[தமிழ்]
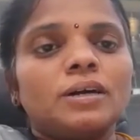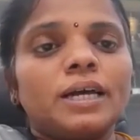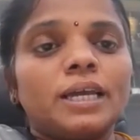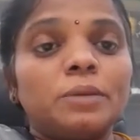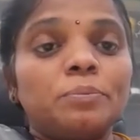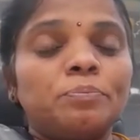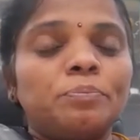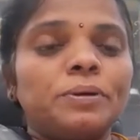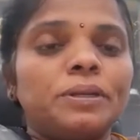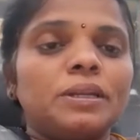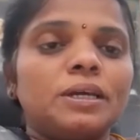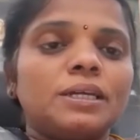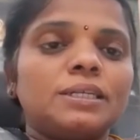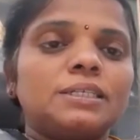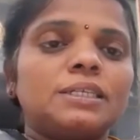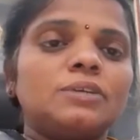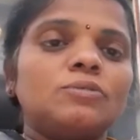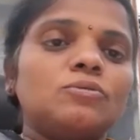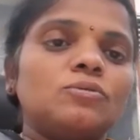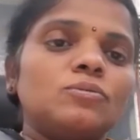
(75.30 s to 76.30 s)
ஹைப்பர்
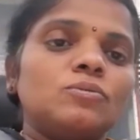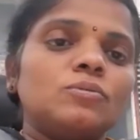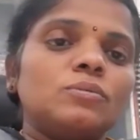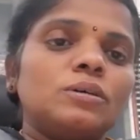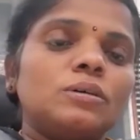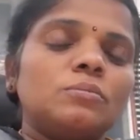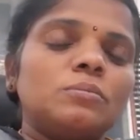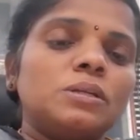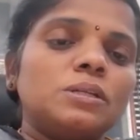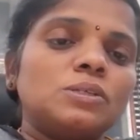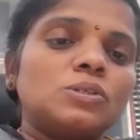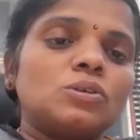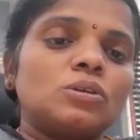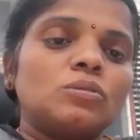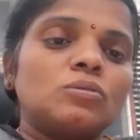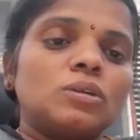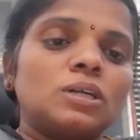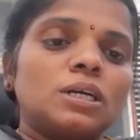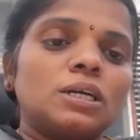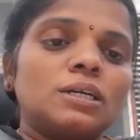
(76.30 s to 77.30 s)
ஆக்டிவ் அப்படின்னு
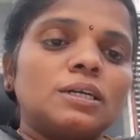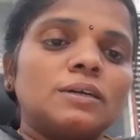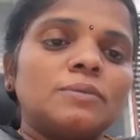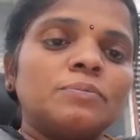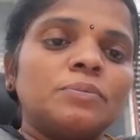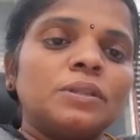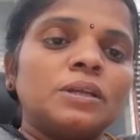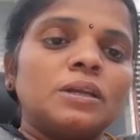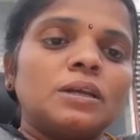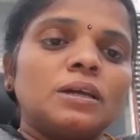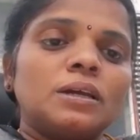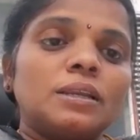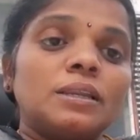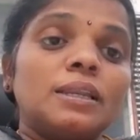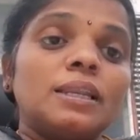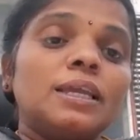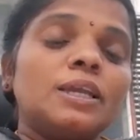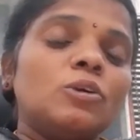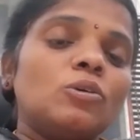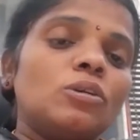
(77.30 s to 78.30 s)
சொல்லுவோம் நாங்கள்
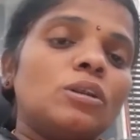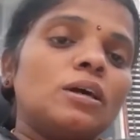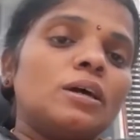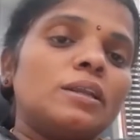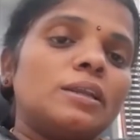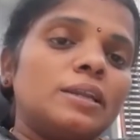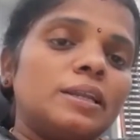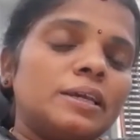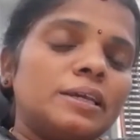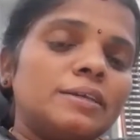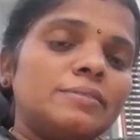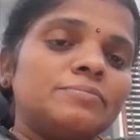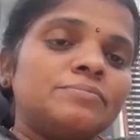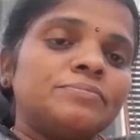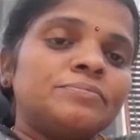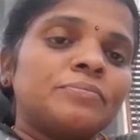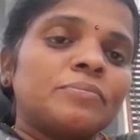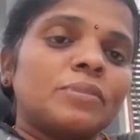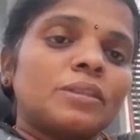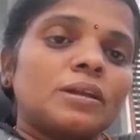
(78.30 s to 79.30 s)
நிலை கொள்ளா நிலை
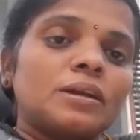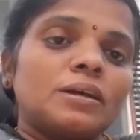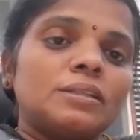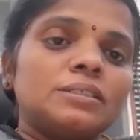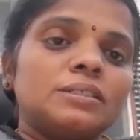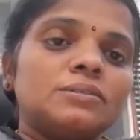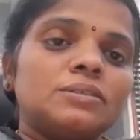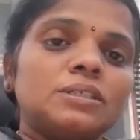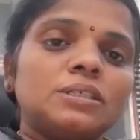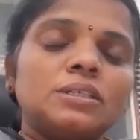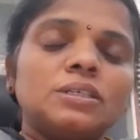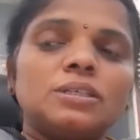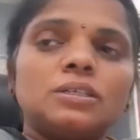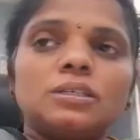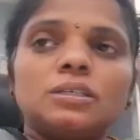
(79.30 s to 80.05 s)
அதாவது